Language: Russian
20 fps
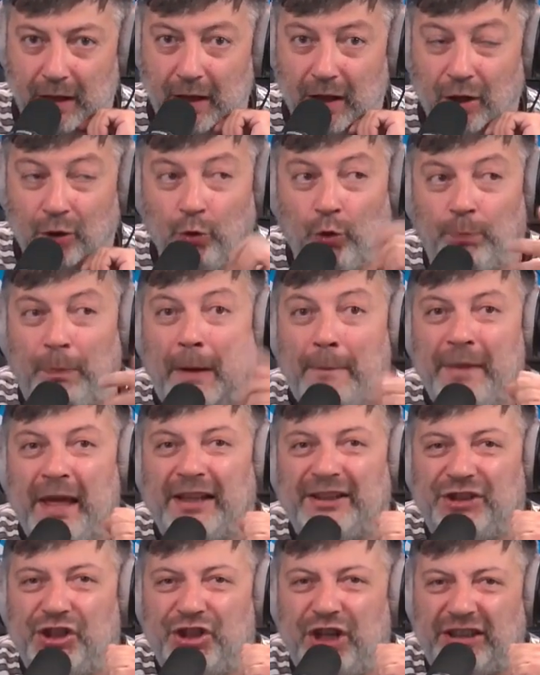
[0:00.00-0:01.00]
Но
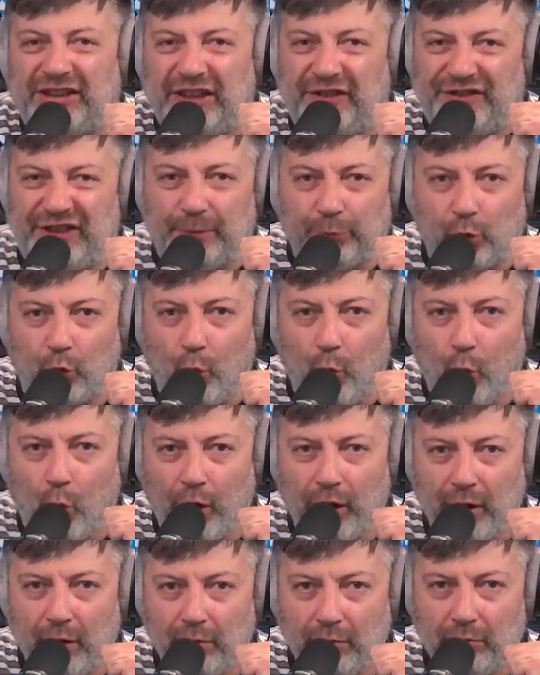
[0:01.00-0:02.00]
момент сейчас совсем
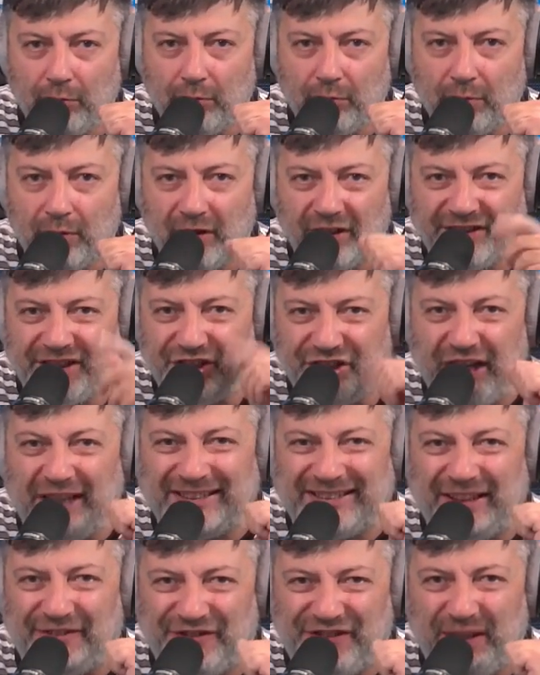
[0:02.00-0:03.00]
другой.
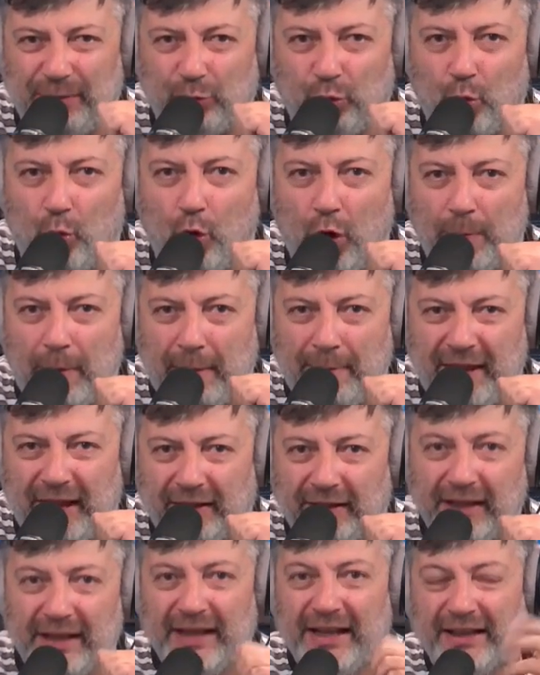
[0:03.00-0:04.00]
Сейчас совсем другой
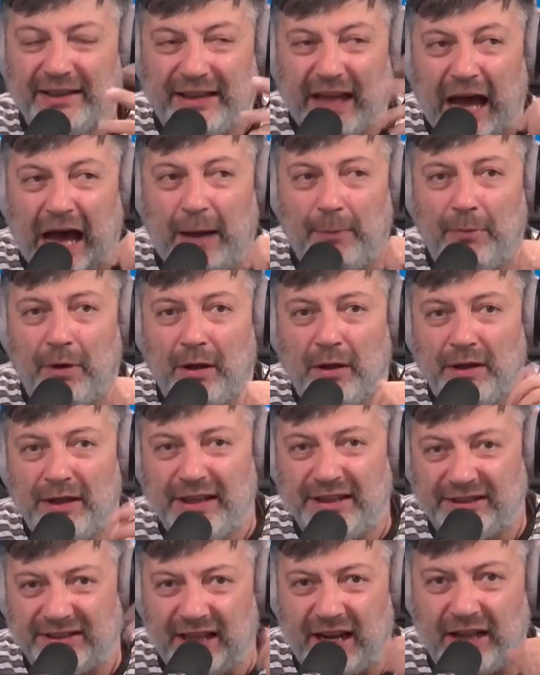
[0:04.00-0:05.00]
момент. Там
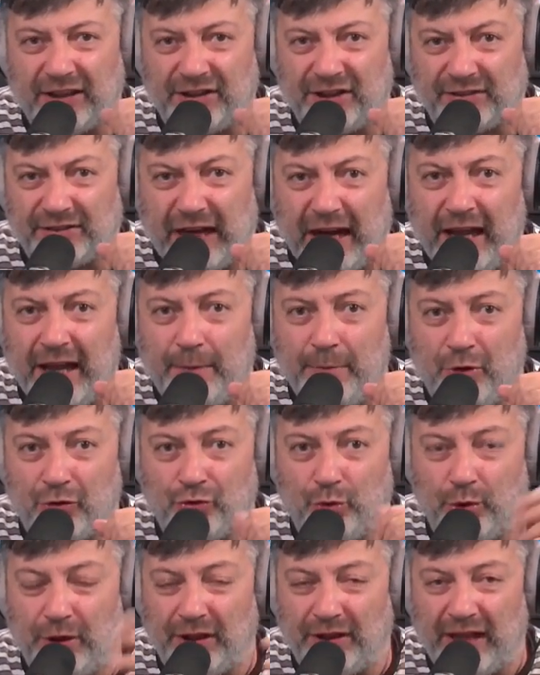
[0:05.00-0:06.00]
из-за разлая
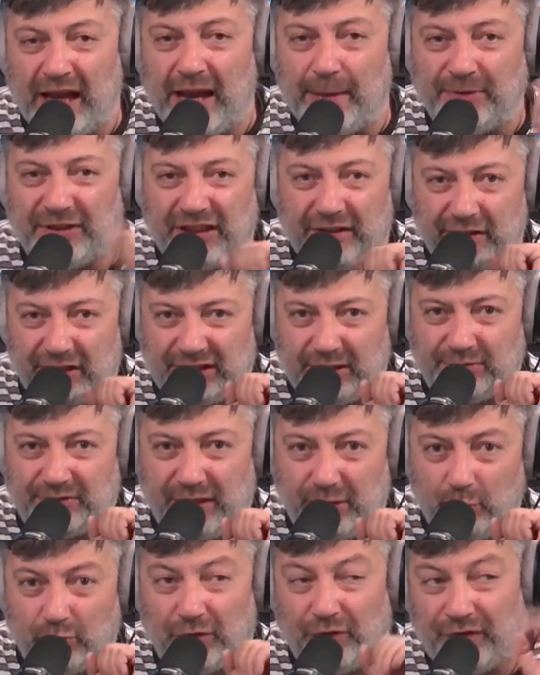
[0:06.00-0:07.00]
между Китаем и Советским
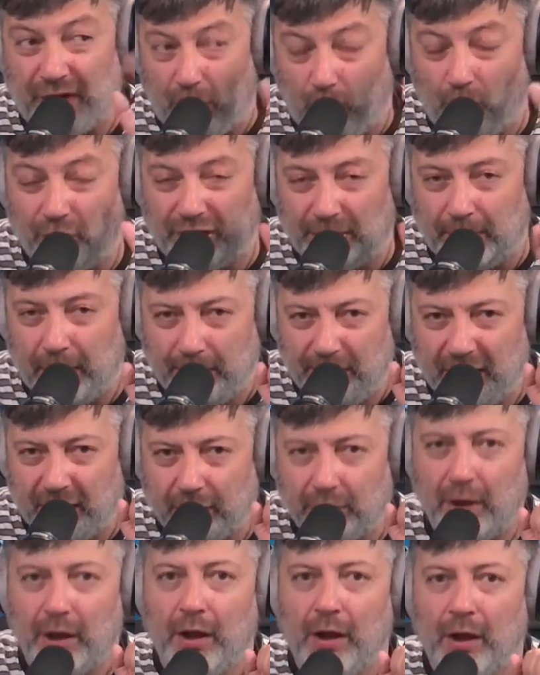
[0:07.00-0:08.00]
Союзом в какой-то
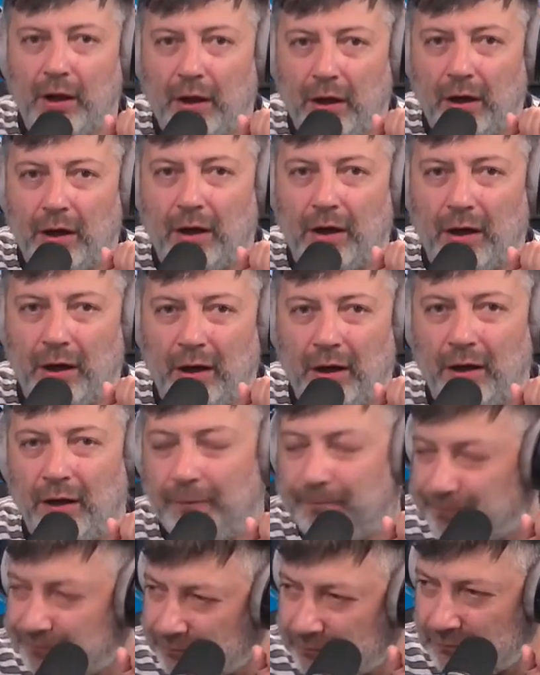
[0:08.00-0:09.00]
момент э,
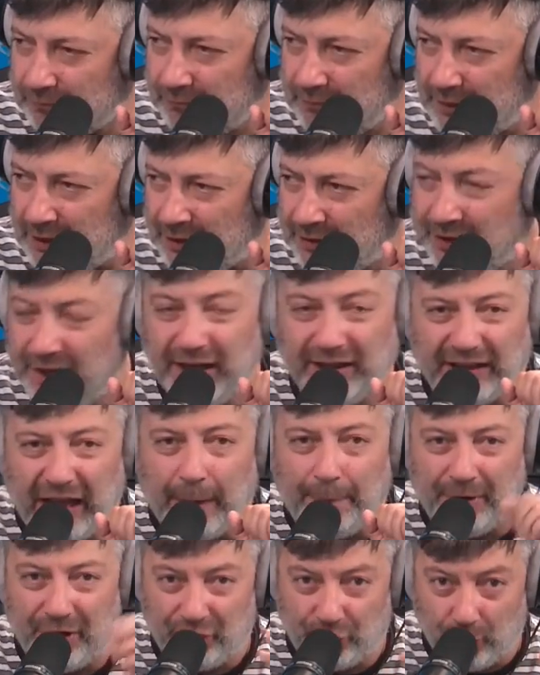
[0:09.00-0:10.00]
на
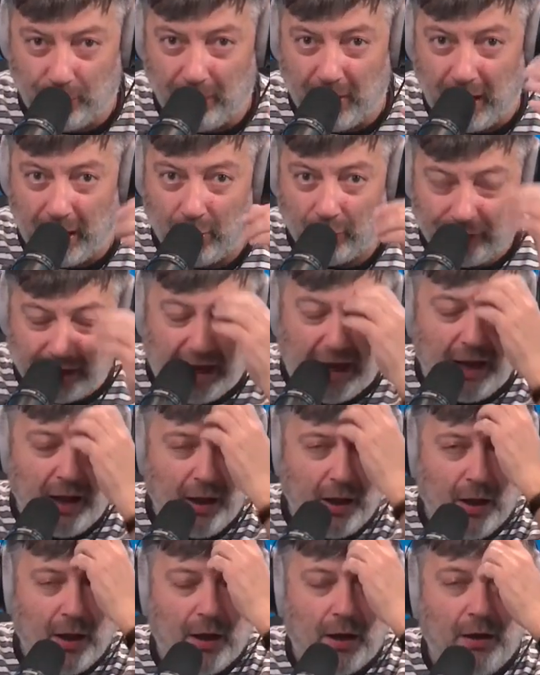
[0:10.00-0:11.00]
этапе еще Мао, да,
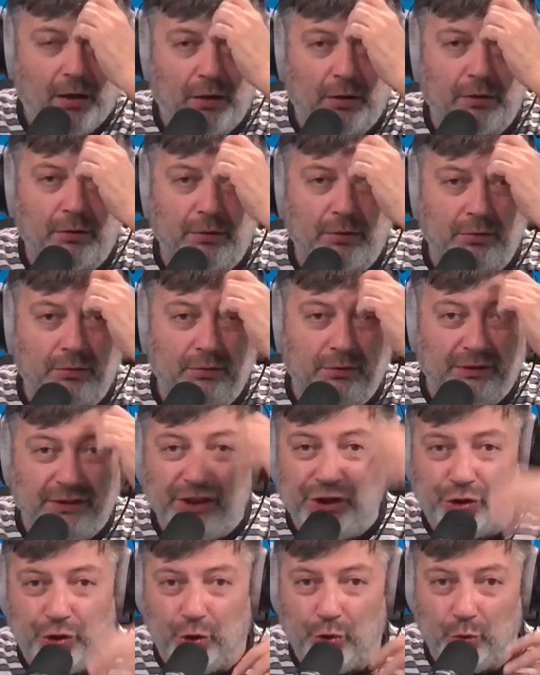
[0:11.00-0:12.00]
э,
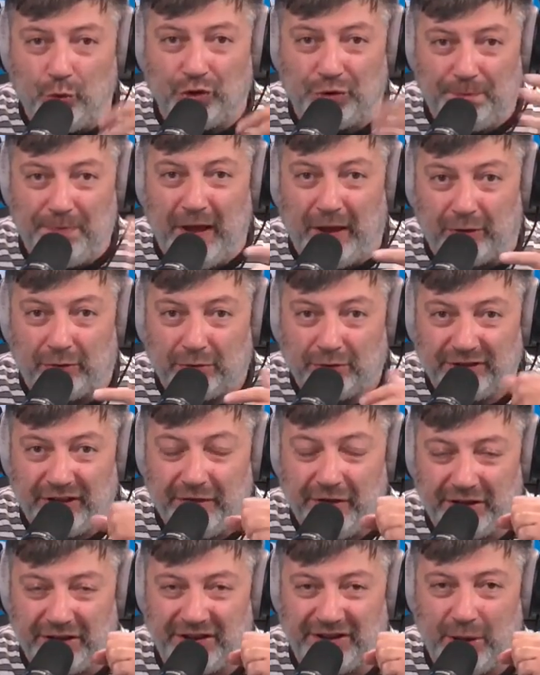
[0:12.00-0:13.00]
еще не успел
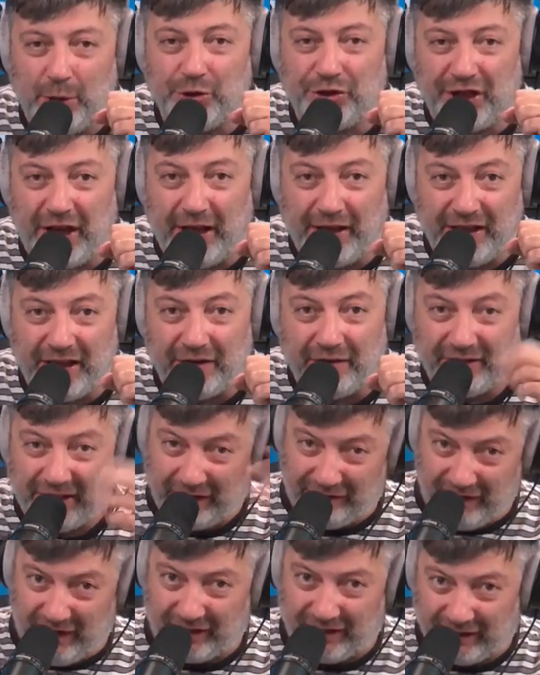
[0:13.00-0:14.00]
Советский Союз реагировать,
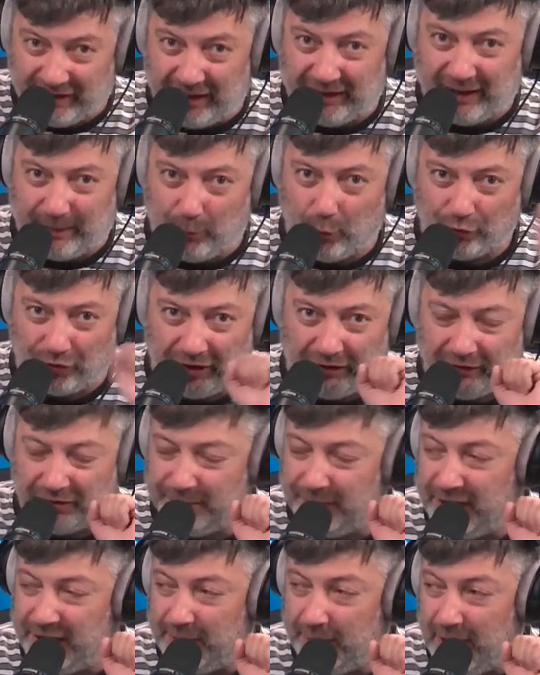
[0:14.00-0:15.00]
наверное, да, так можно это
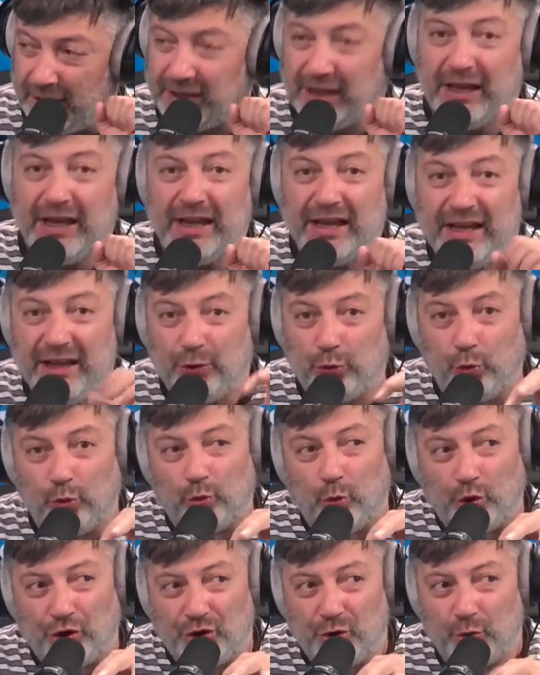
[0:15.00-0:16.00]
воспринимать. И
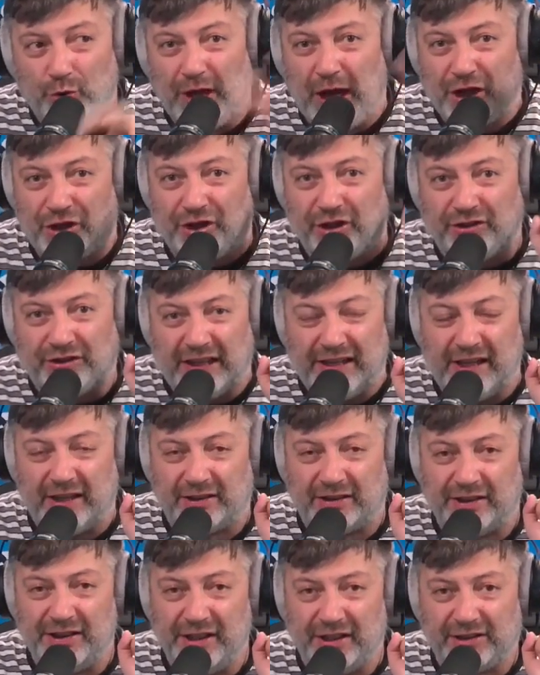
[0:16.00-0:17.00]
тут очень удачно
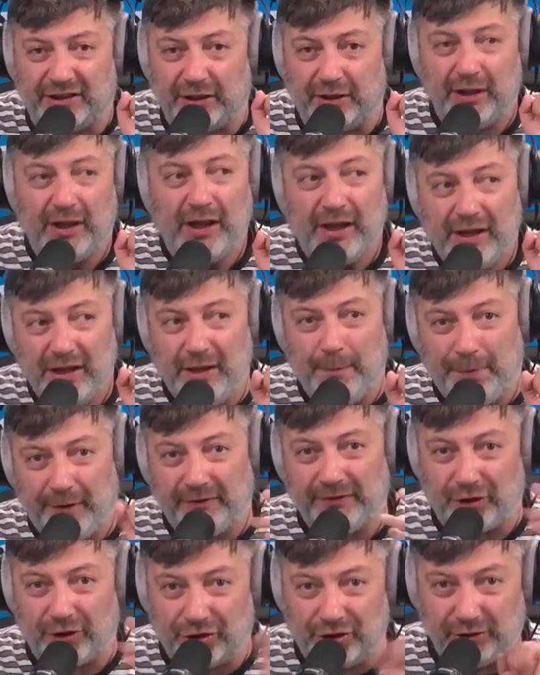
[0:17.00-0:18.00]
залез Никсон и
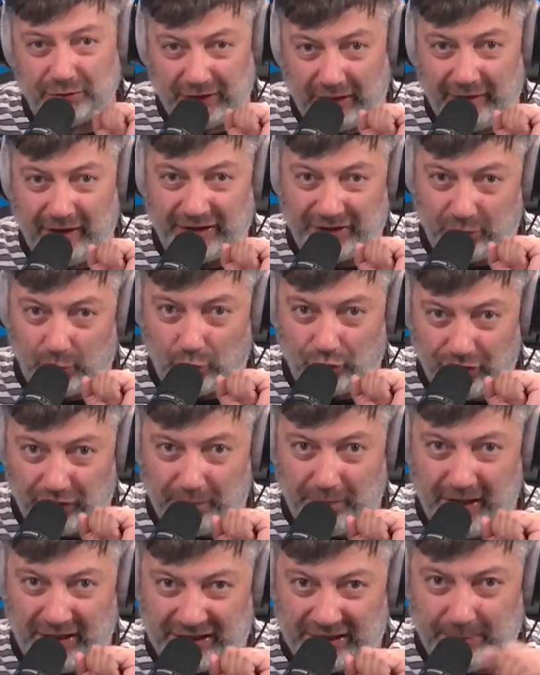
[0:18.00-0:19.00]
предложил, давайте дружить
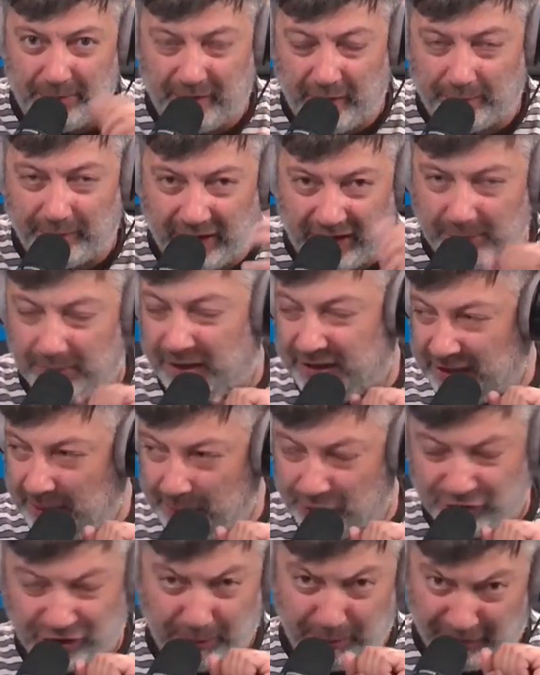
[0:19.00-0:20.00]
вместе, мы вам дадим
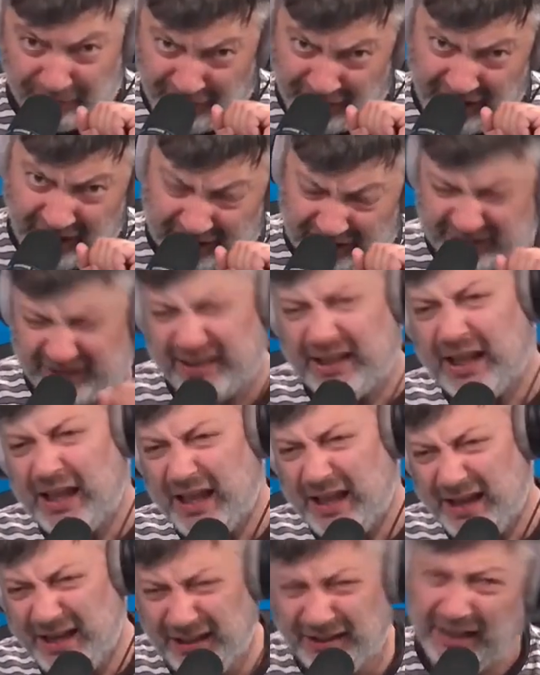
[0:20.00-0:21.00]
экономические преференции
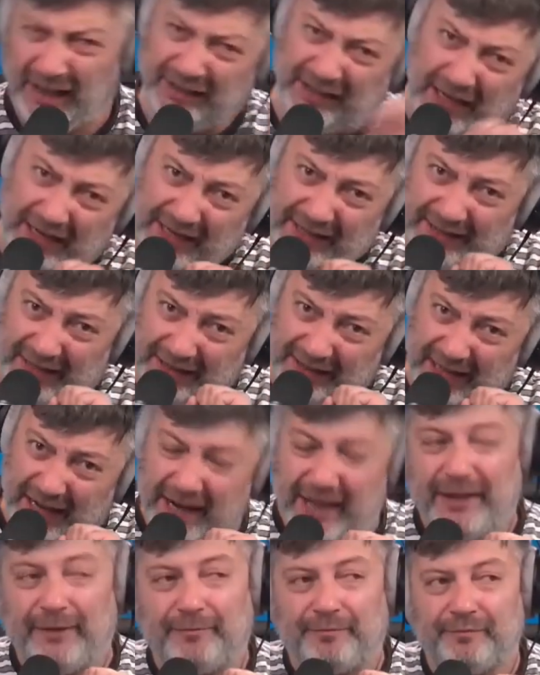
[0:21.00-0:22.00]
и так далее, и так
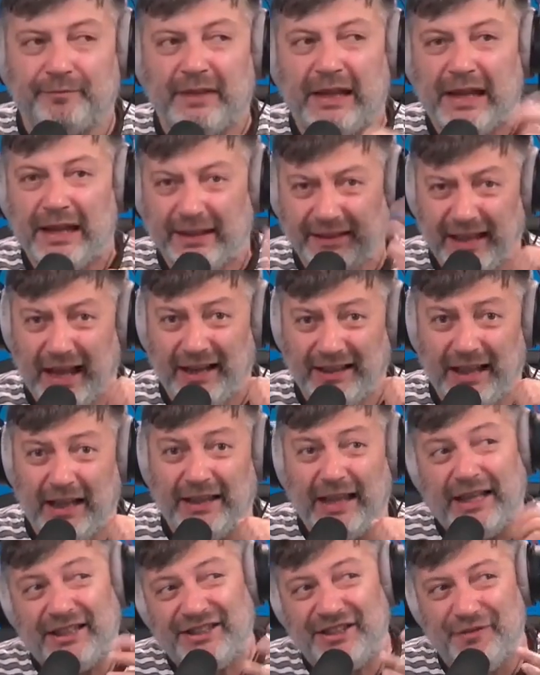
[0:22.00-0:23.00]
далее. Тогда
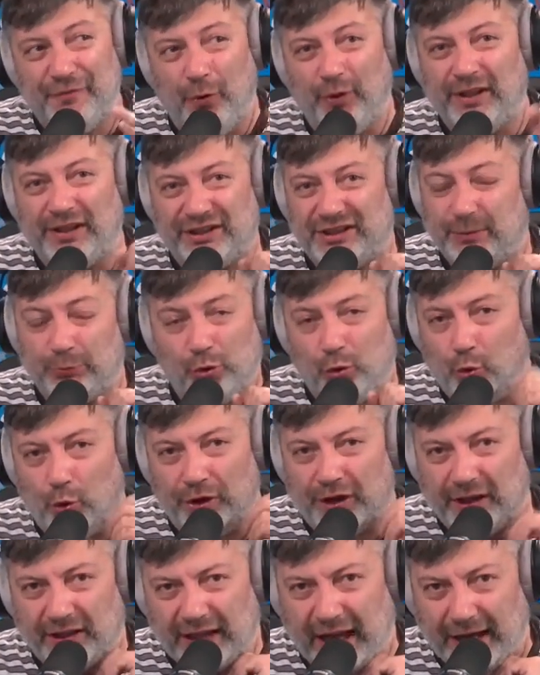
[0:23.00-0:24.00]
да, сегодня совсем
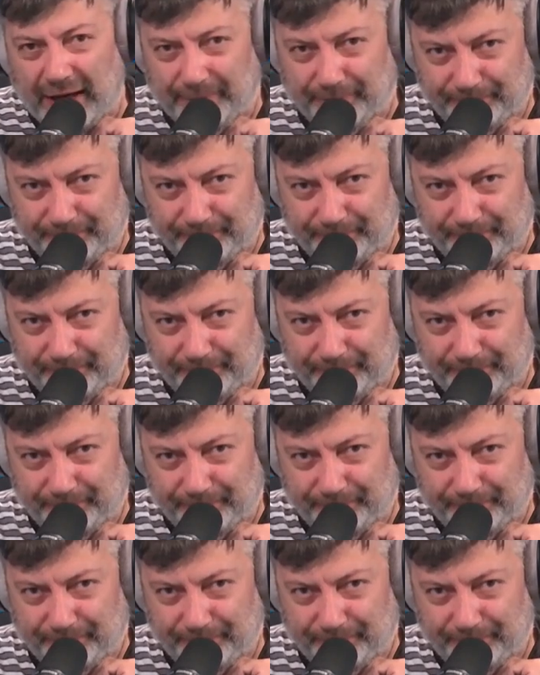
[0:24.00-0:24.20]
другой Китай.